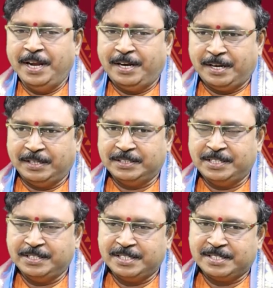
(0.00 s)
ఈ
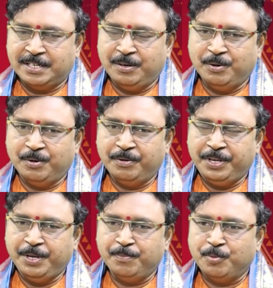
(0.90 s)
ట్రాన్స్టర్ సిస్టంలో
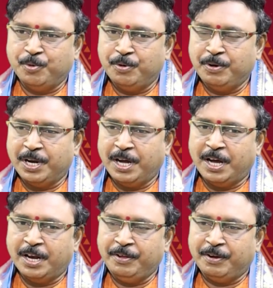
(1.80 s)
ఈ మూడు
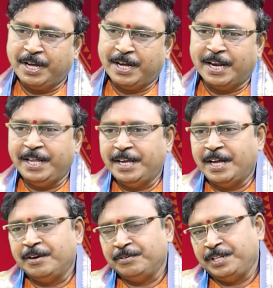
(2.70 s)
గ్రహాల యొక్క కలయిక
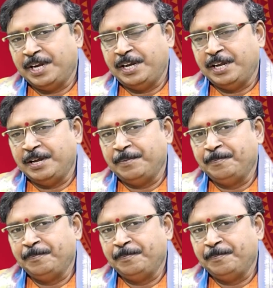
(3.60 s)
అని ఉంది అంటే